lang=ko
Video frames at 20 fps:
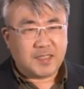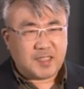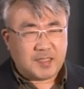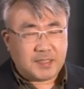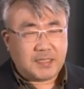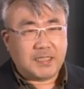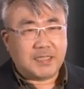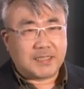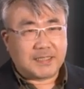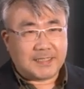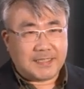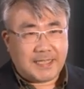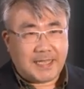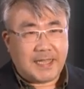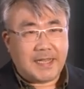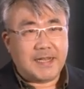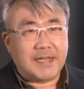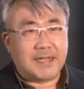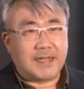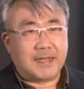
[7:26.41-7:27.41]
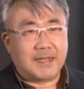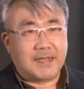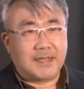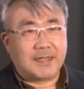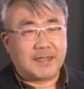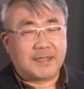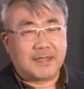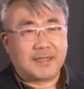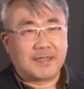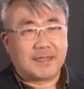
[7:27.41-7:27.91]
특히 제일
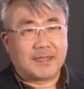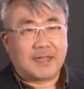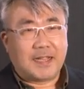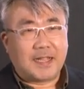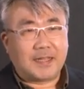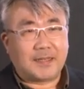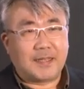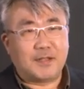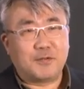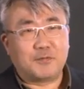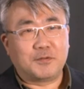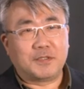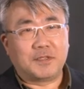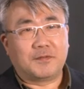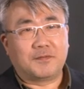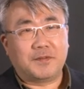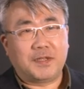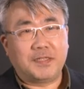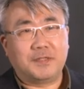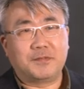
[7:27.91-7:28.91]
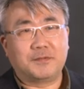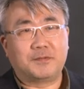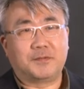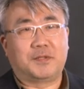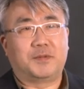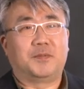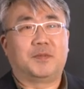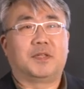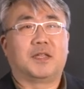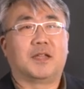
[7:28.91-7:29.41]
핫한 곳이
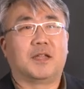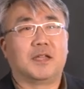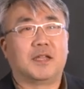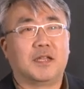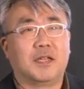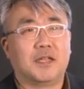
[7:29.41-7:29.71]
페이스북입니다.